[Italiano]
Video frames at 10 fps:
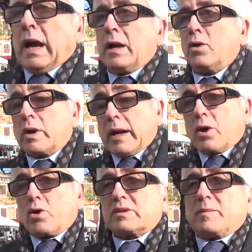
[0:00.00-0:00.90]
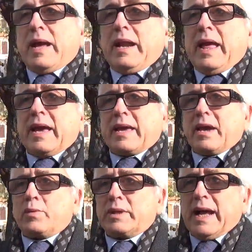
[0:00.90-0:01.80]
Allora, la cosa bella è
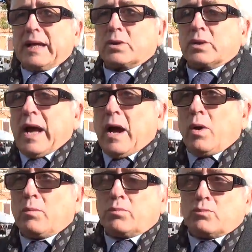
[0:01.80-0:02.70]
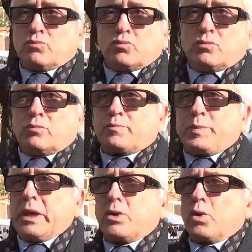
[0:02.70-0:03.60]
che è guidato da un
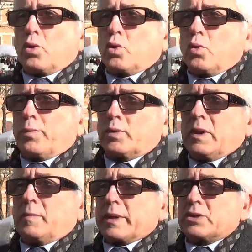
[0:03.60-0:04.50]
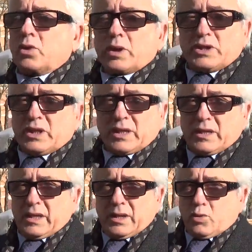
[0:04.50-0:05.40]
piccolo gruppo di persone,
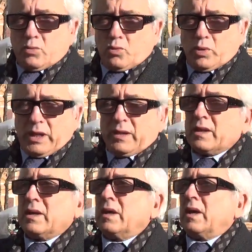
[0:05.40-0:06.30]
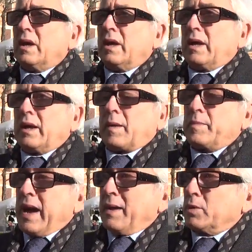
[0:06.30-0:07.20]
cittadini comuni. Eh,
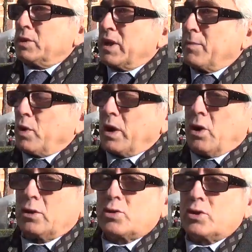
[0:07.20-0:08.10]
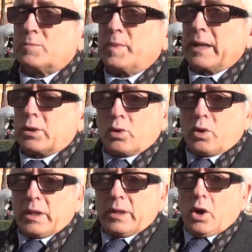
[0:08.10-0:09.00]
abbiamo, diciamo, che il nostro
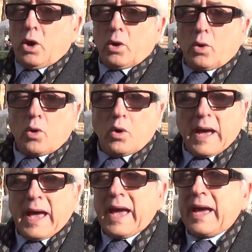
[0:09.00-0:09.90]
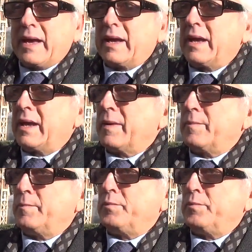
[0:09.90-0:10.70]
ispiratore ideologo è eh,